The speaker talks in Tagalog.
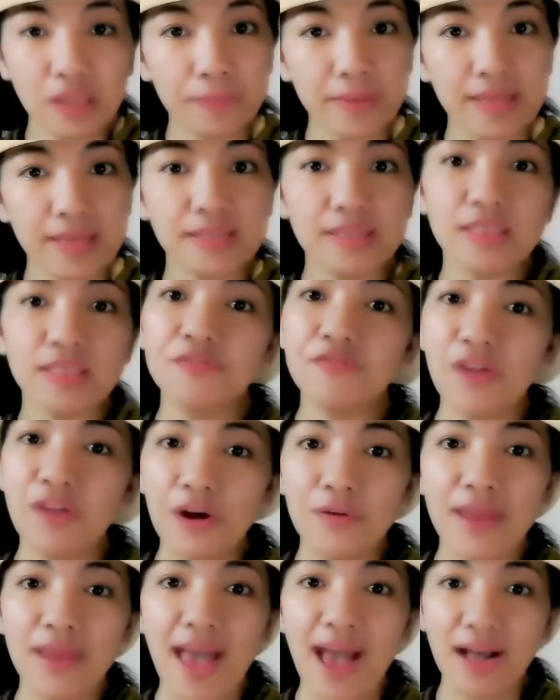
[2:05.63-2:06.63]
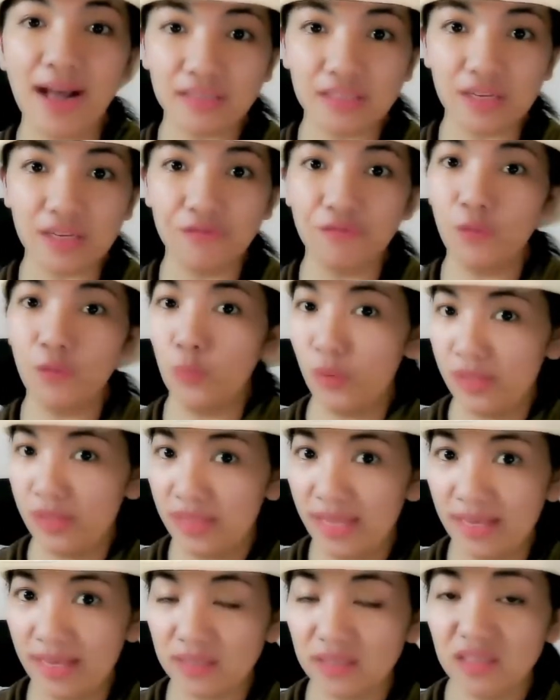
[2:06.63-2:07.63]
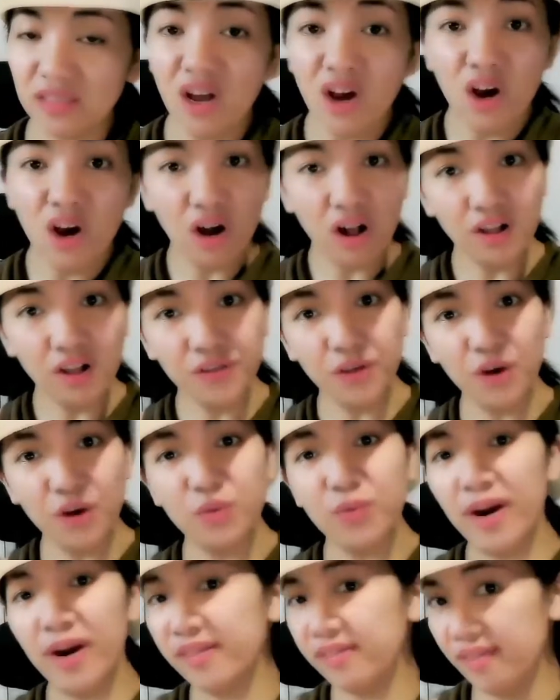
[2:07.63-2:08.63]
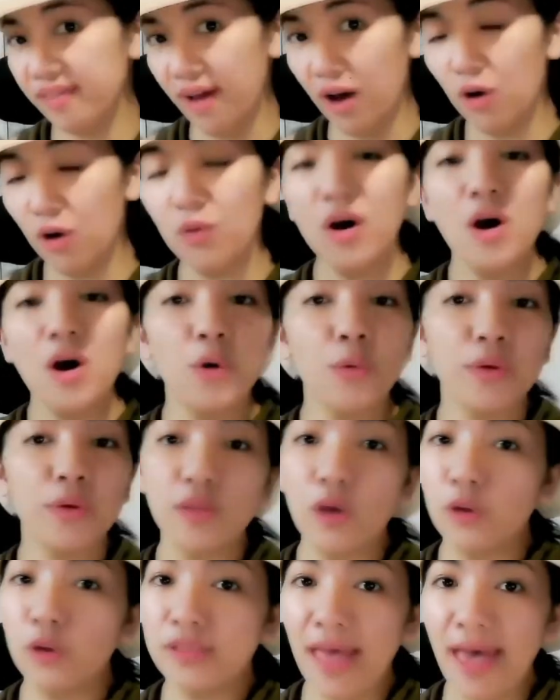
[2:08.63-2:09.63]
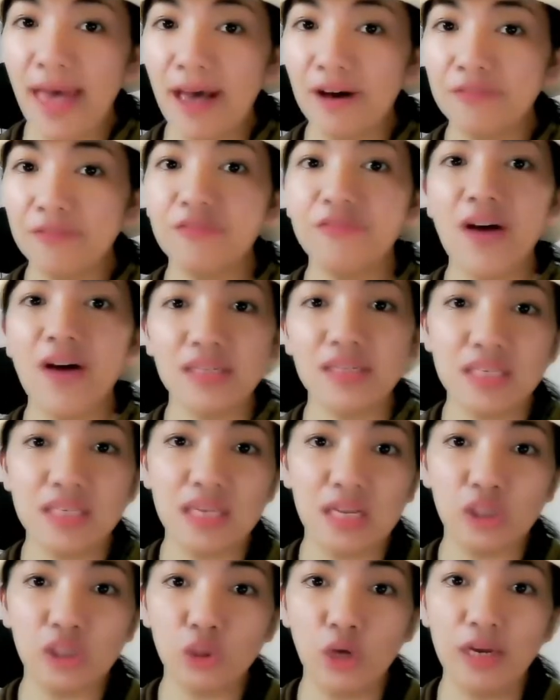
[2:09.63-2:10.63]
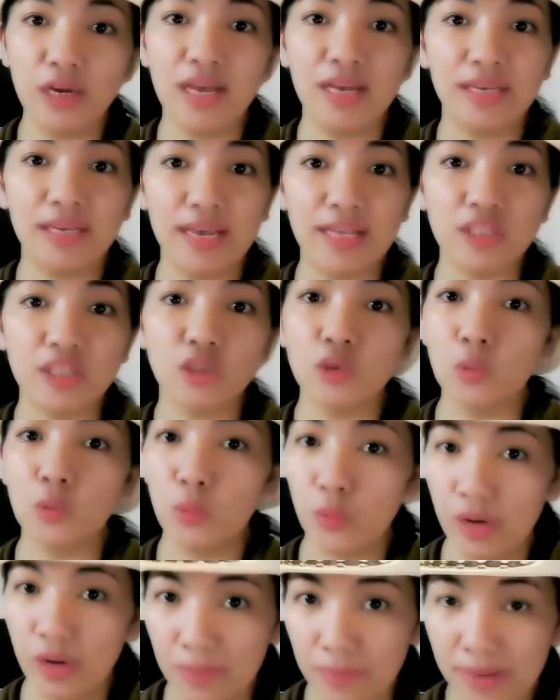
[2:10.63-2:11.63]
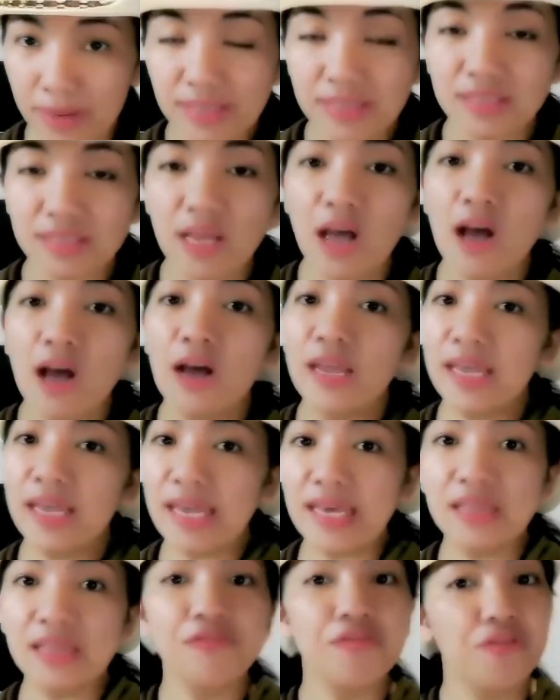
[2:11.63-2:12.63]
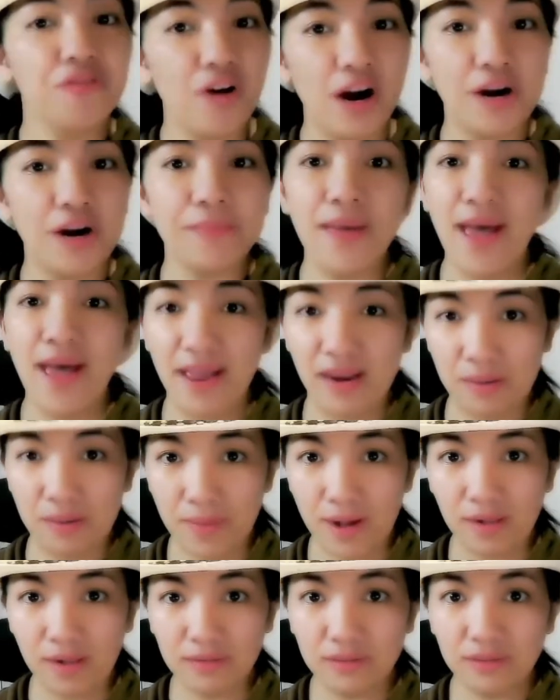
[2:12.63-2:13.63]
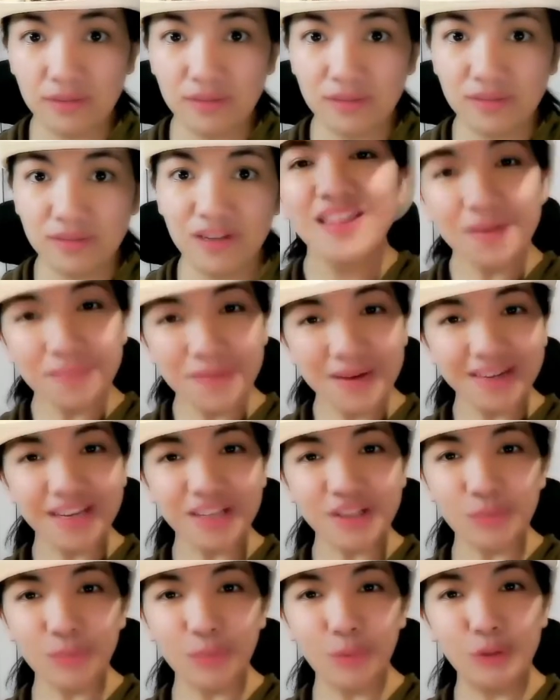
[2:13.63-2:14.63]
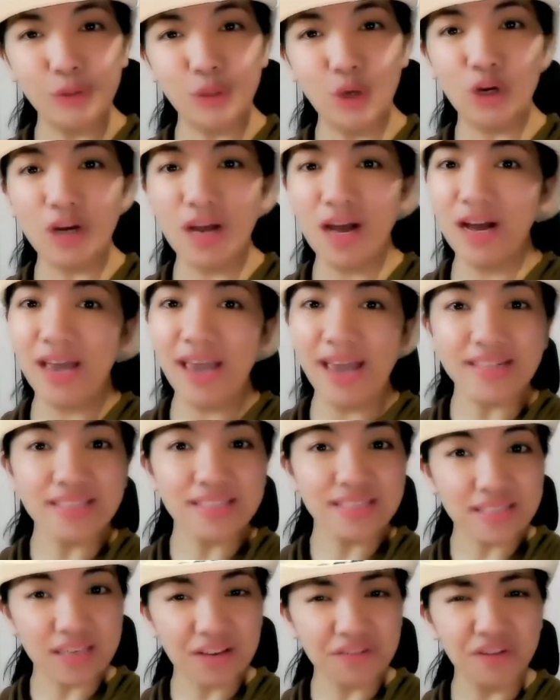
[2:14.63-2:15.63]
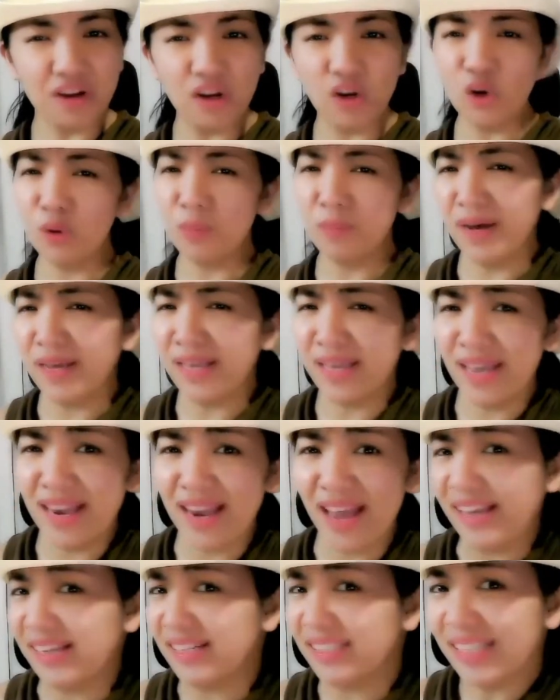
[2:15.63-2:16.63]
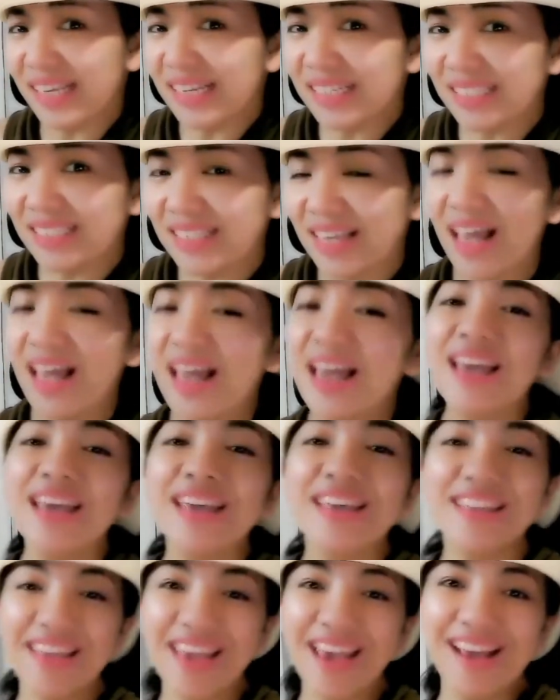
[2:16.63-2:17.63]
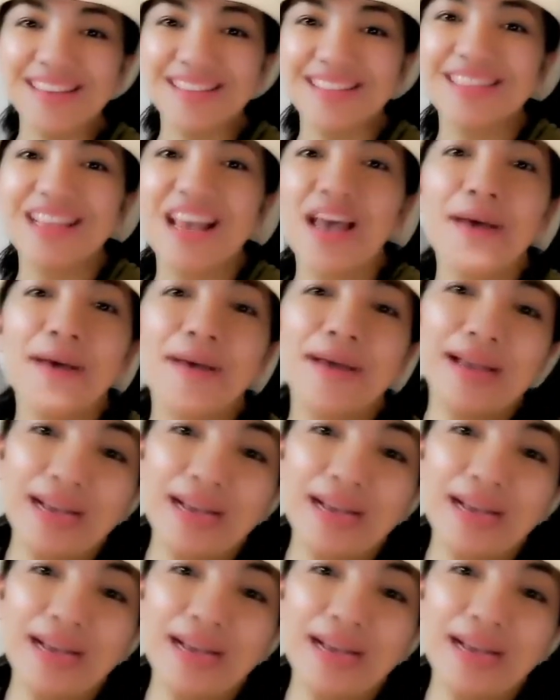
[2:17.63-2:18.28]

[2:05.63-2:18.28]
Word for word: Philippines is very active with this. Although right now, we don't have vaccination against rabies in farm animals. Nabanggit po, Doc, ang encephalomyelitis. Yes,